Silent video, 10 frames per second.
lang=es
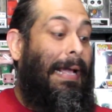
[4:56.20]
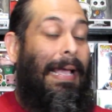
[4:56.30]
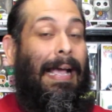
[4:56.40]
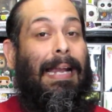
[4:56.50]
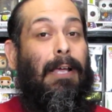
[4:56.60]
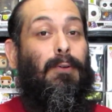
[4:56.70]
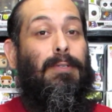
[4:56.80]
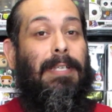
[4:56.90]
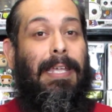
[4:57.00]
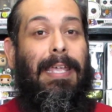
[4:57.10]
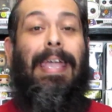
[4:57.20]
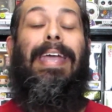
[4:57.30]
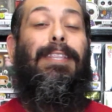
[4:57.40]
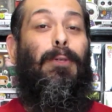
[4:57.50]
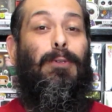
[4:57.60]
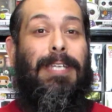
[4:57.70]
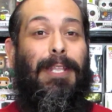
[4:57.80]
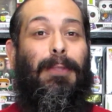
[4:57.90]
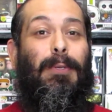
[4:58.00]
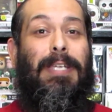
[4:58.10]
la caja la conseguí en
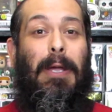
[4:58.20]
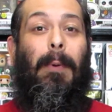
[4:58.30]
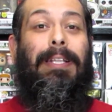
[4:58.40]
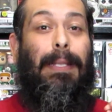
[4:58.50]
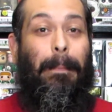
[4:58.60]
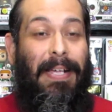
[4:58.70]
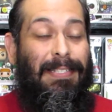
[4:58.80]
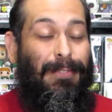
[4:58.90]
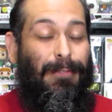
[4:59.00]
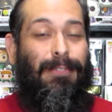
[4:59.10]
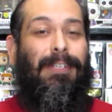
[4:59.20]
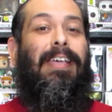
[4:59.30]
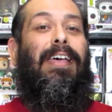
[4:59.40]
250 pesos.